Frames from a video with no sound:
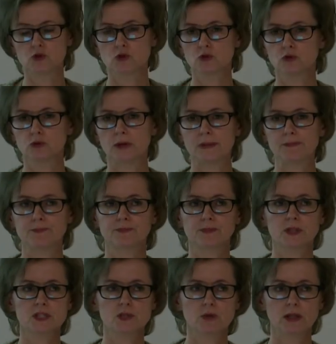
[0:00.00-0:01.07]
źródłem
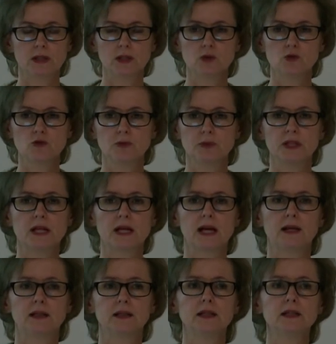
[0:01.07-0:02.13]
składników
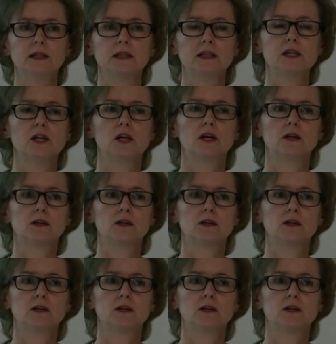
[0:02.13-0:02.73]
mineralnych i